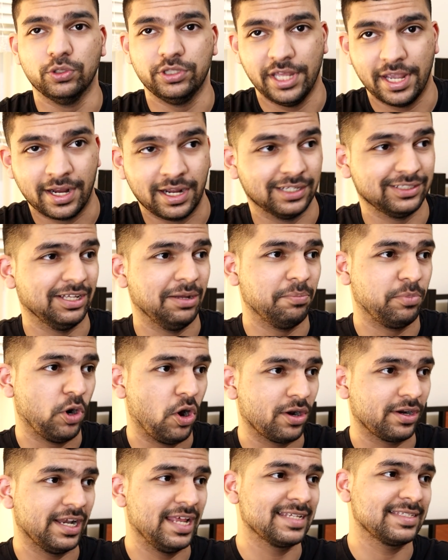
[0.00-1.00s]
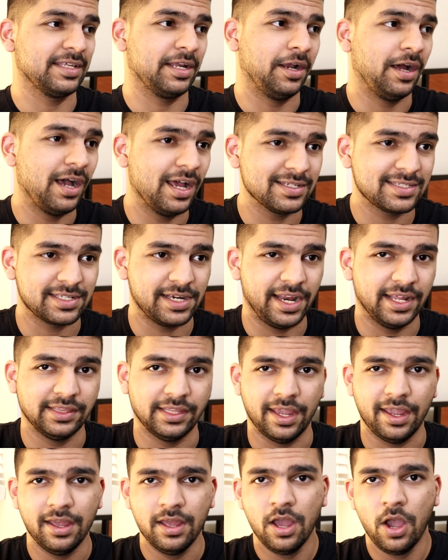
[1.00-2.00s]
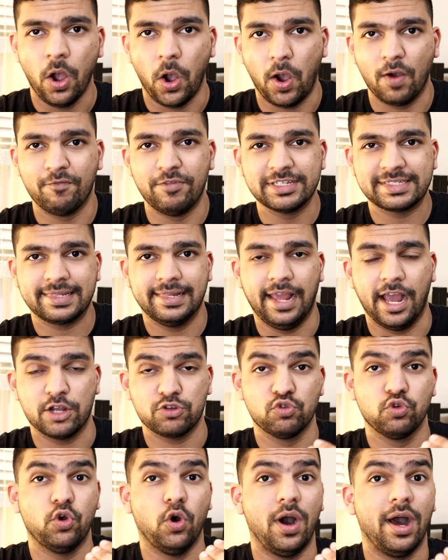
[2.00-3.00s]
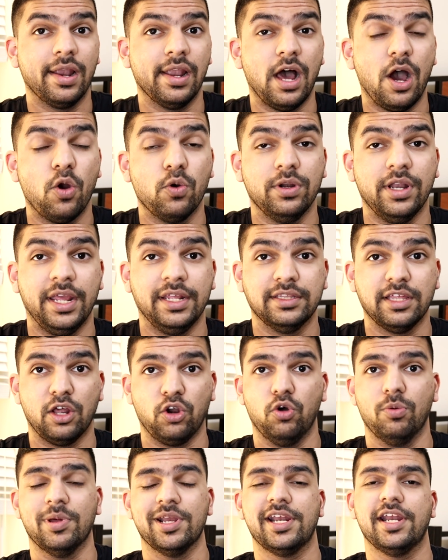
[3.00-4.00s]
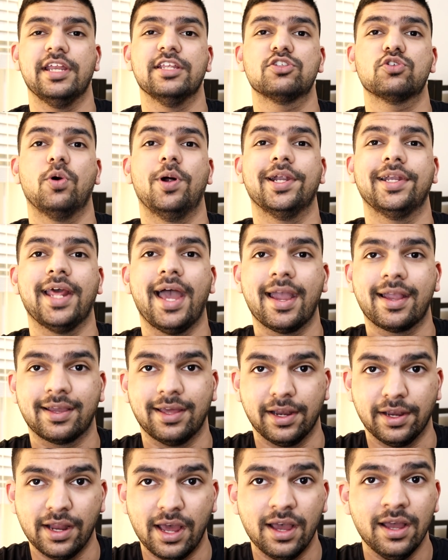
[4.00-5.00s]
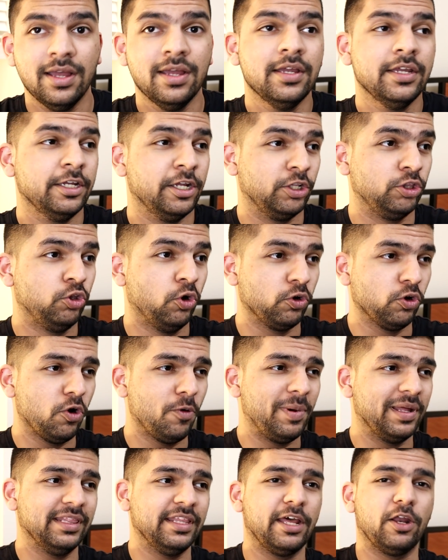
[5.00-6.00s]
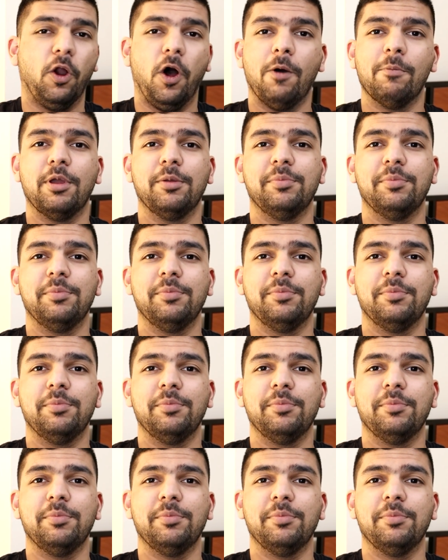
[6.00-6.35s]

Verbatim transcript: होती है खत्म ब्रॉक लेसनर हंस रहे थे ऑब्वियसली आज उनको अलाउड नहीं था रोमन रेंज को अटैक करना ये दोनों दोनों बंदे रॉ